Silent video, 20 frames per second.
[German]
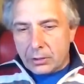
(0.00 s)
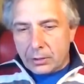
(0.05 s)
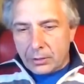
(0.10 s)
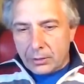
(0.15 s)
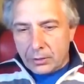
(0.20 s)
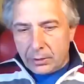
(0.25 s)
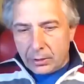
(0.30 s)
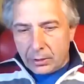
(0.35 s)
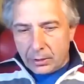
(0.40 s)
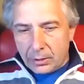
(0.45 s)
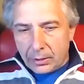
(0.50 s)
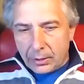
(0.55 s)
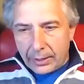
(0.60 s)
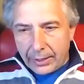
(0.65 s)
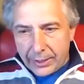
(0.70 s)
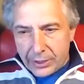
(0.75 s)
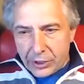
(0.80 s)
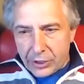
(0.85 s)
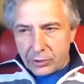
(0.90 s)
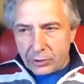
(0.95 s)
ihre
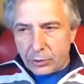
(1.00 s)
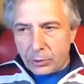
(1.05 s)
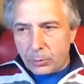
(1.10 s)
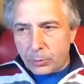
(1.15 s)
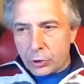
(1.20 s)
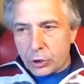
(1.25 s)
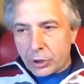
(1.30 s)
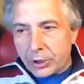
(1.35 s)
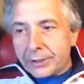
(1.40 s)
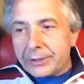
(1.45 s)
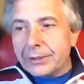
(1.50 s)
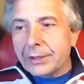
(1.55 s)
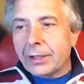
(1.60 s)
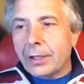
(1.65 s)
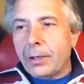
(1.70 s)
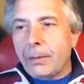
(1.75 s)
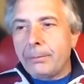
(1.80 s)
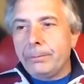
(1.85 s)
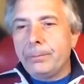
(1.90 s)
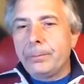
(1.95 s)
Rechte überschritten
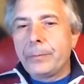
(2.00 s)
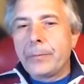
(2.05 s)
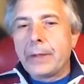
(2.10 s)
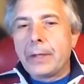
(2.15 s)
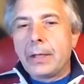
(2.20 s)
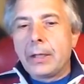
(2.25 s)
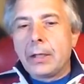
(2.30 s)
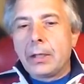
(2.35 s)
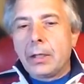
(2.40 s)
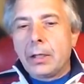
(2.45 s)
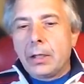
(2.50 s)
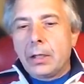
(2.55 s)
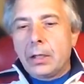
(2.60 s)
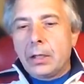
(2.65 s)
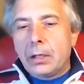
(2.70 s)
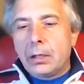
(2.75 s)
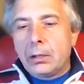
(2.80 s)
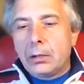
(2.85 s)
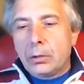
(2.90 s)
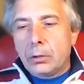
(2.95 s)
haben,
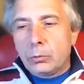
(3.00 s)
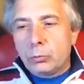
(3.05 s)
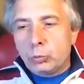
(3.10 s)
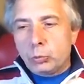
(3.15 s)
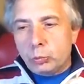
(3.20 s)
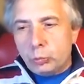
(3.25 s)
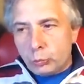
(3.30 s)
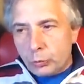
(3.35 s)
ähm,